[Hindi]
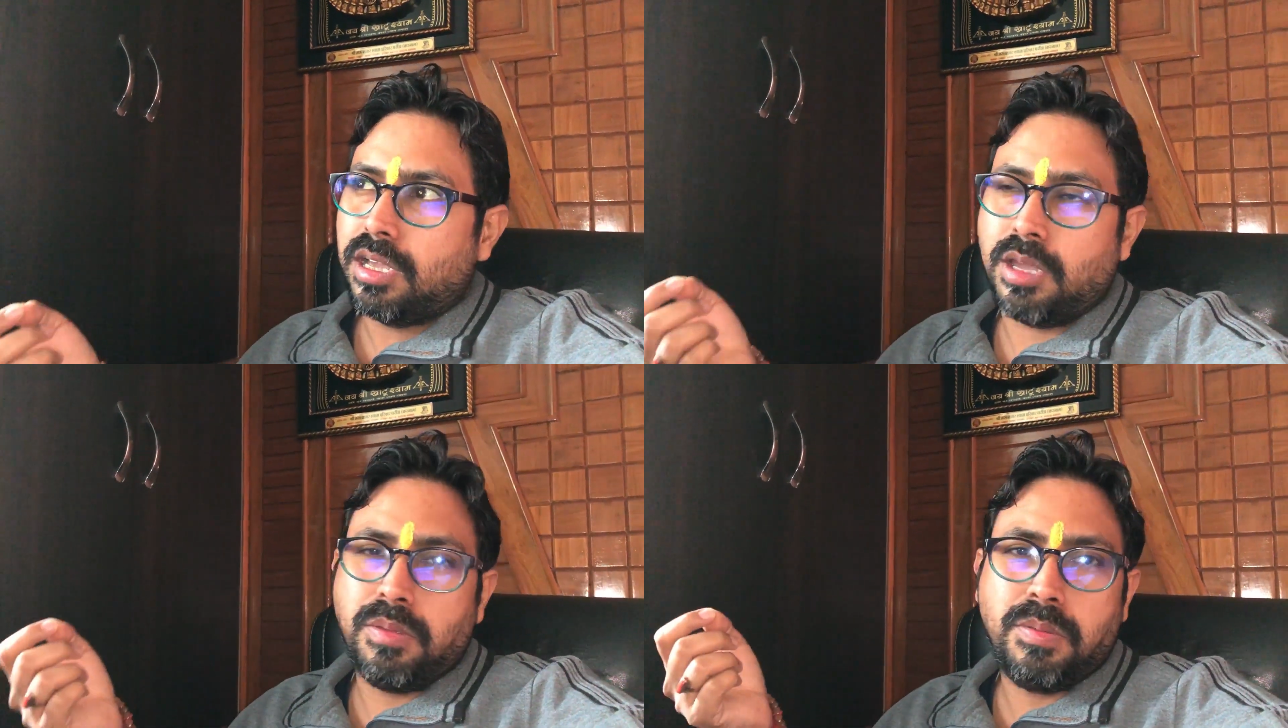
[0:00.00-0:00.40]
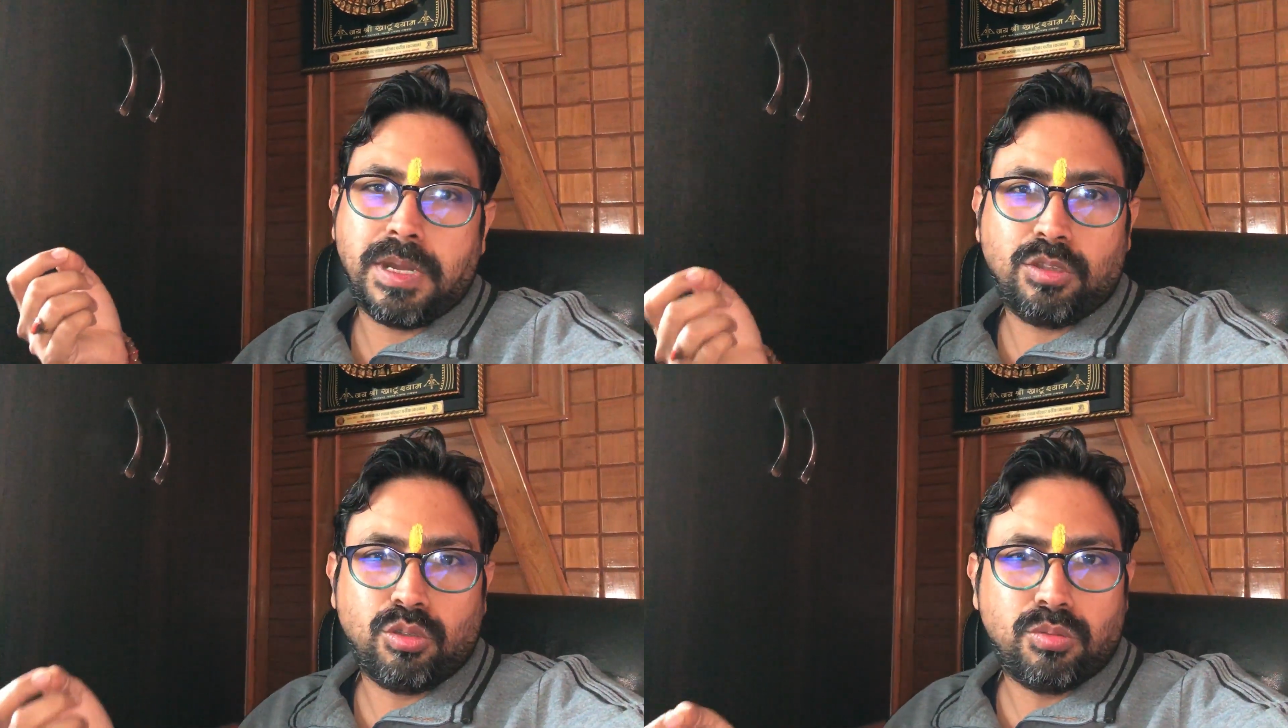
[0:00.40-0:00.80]
कभी
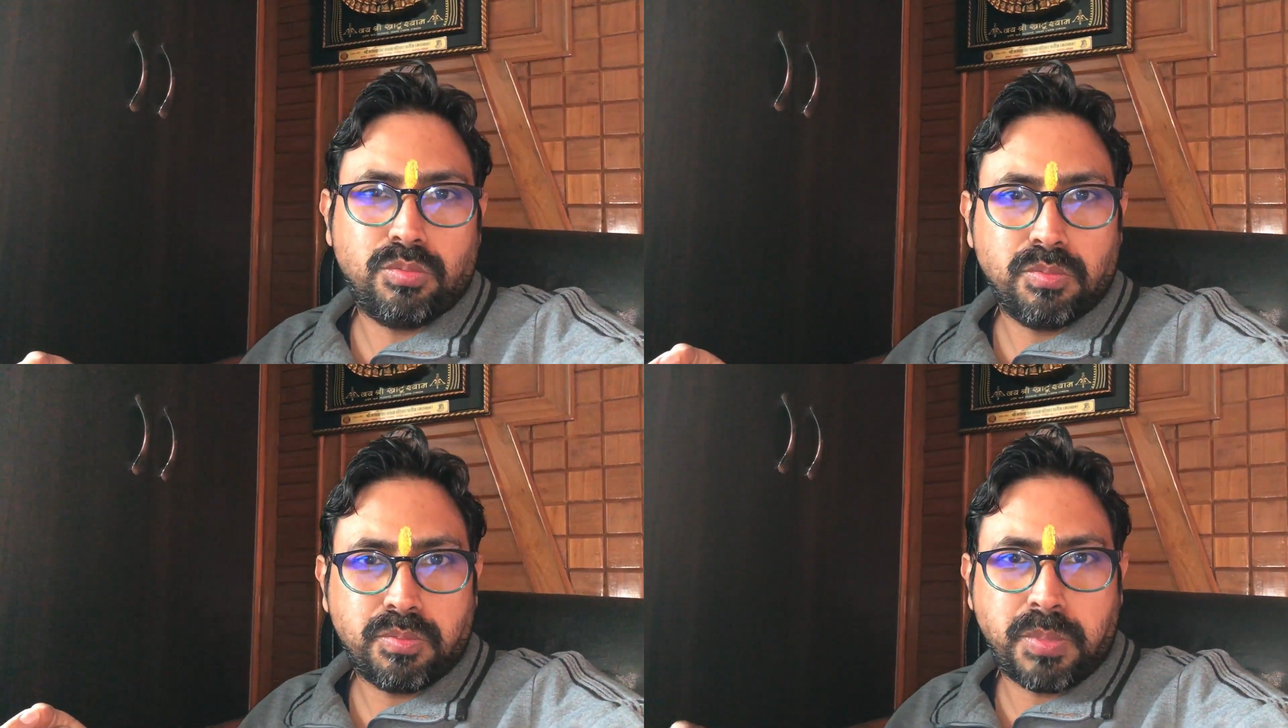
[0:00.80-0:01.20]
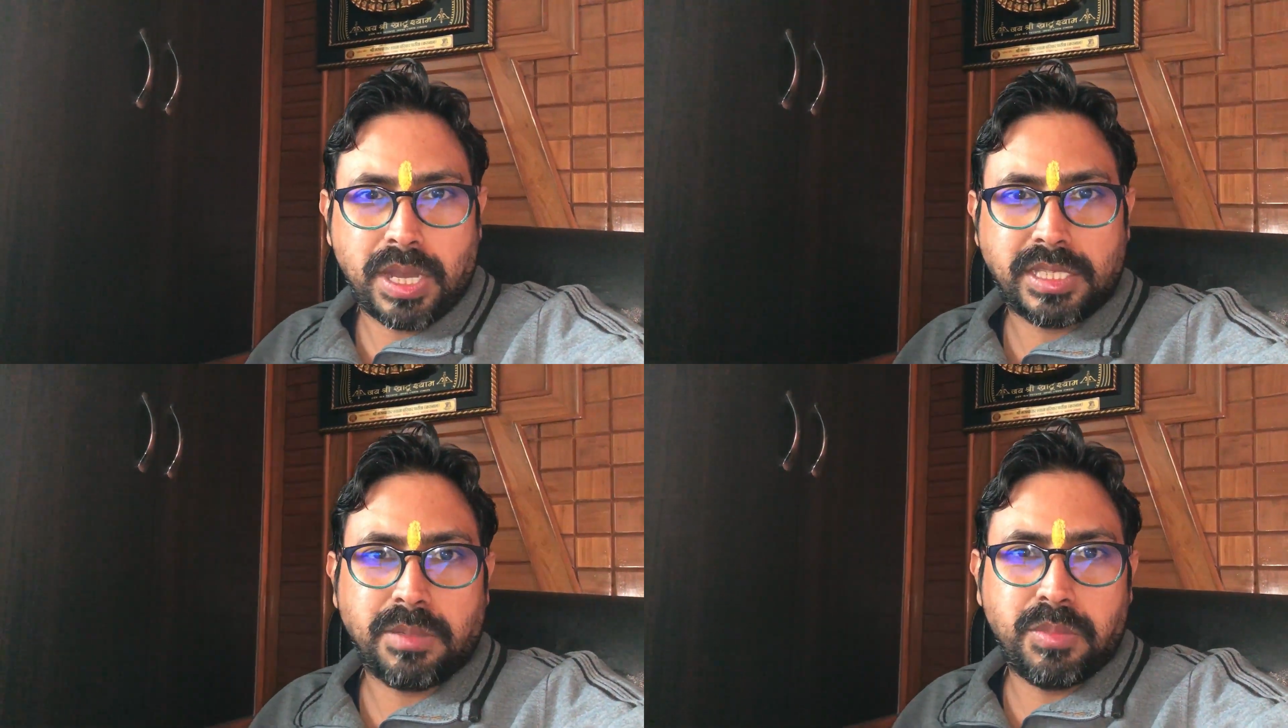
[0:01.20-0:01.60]
बार तो
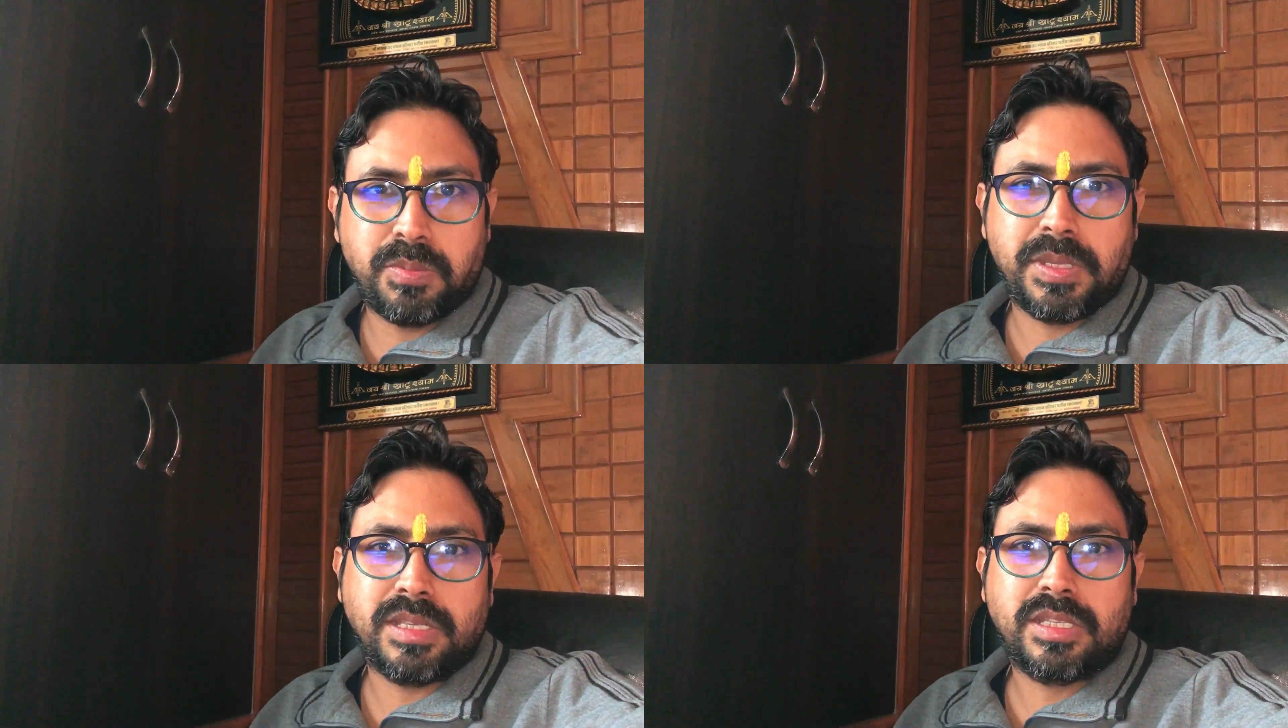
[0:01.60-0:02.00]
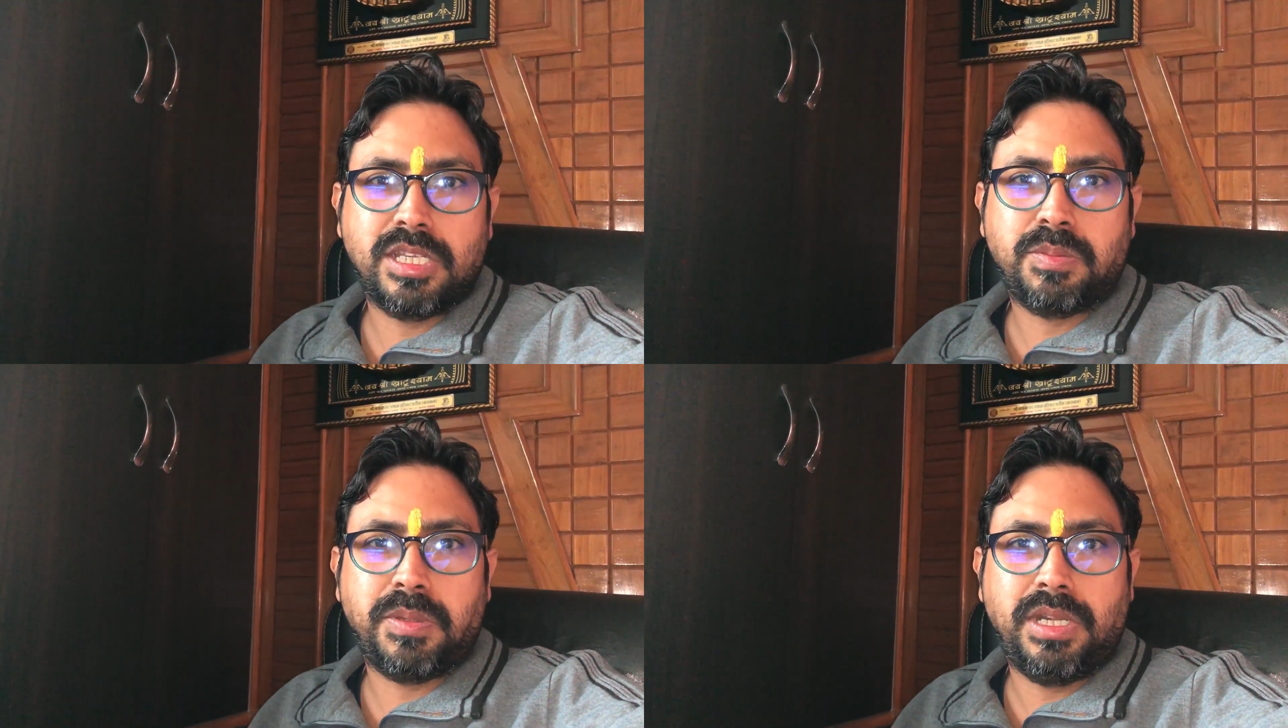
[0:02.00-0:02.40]
पाँच एम
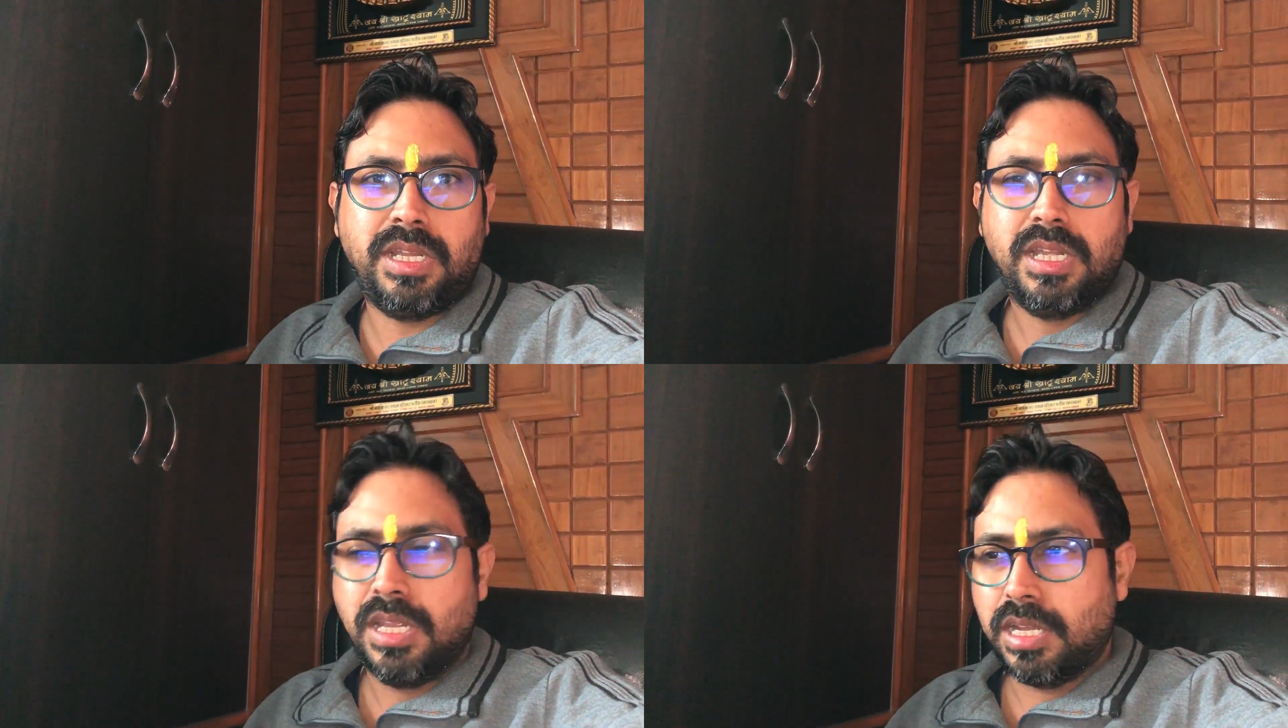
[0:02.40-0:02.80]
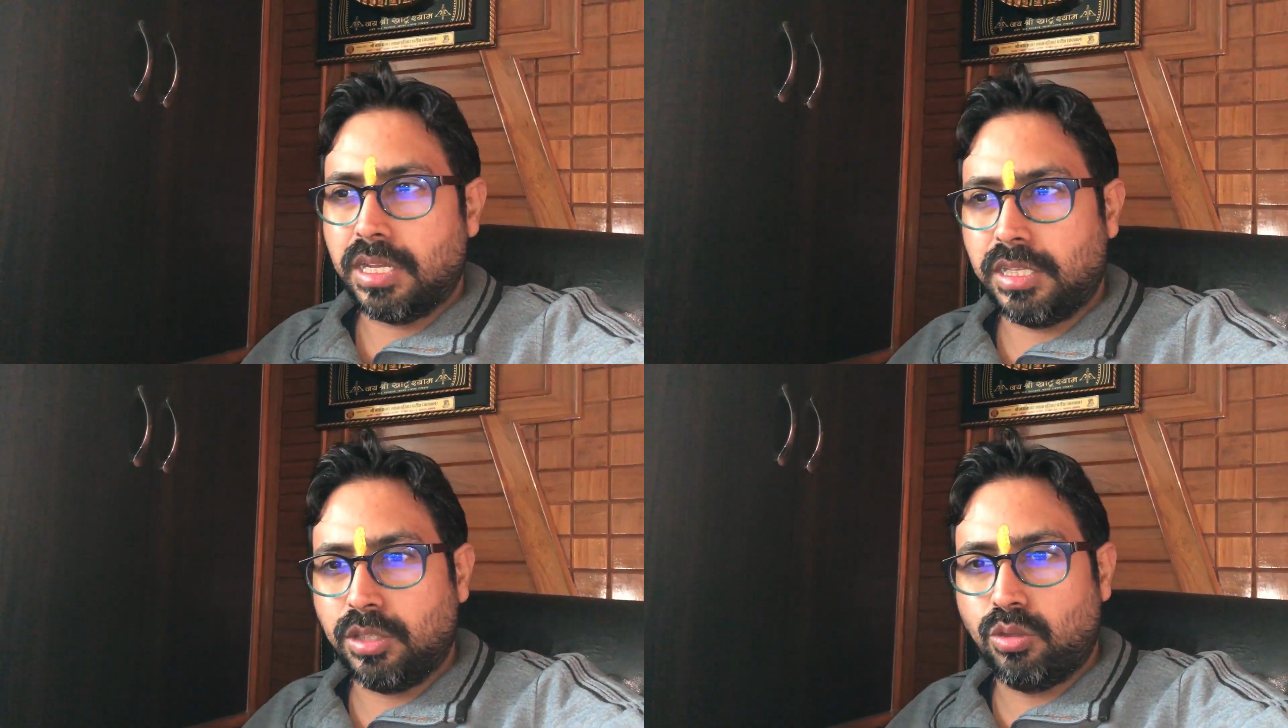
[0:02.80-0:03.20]
की स्पीड
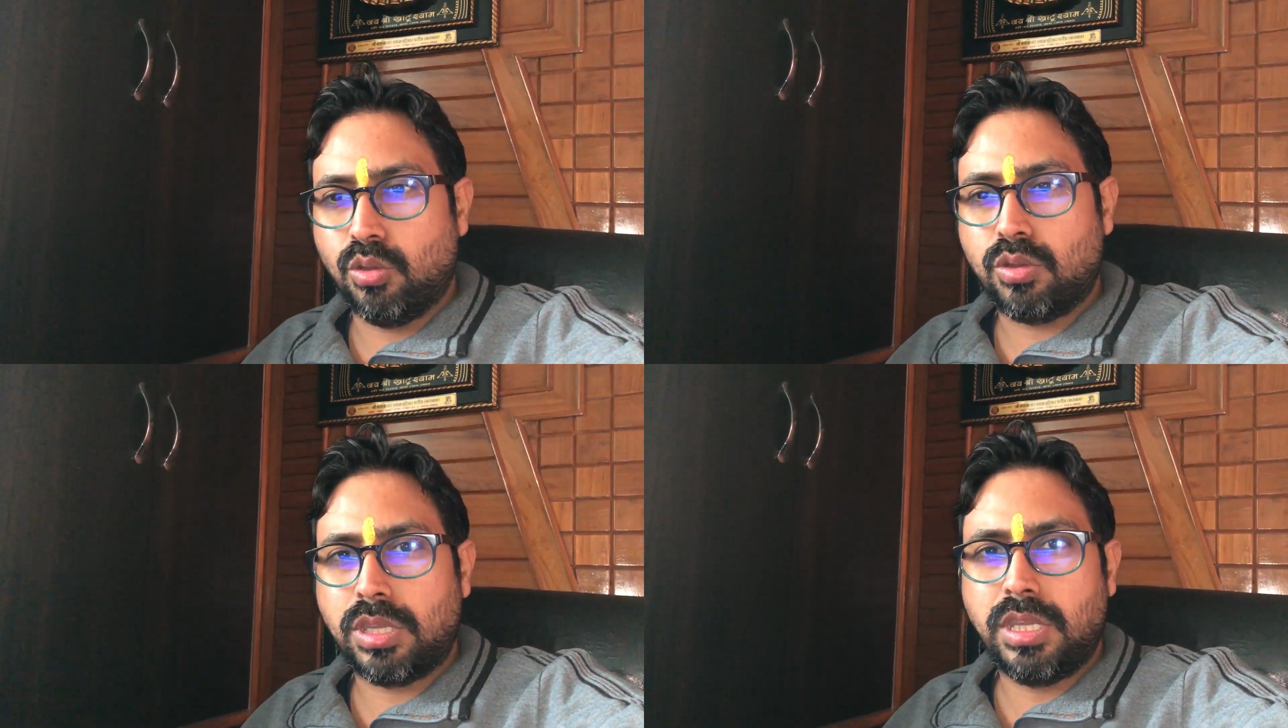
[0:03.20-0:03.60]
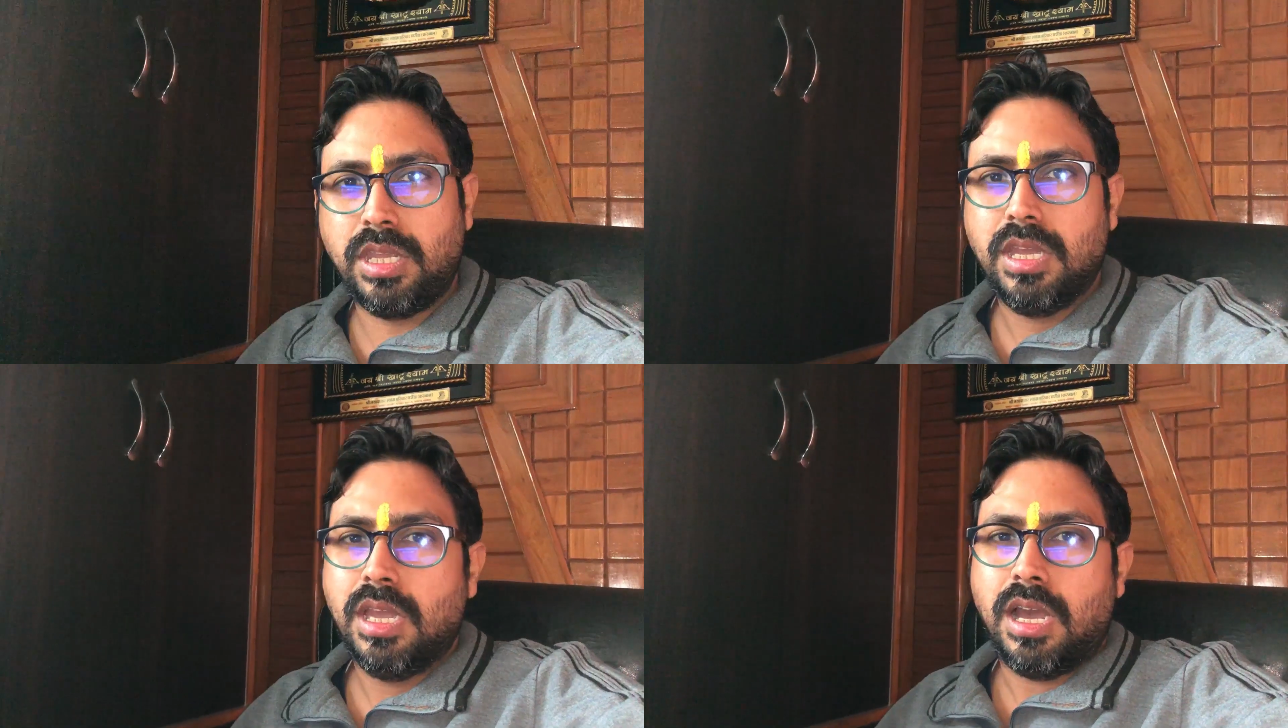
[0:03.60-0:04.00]
कभी दो की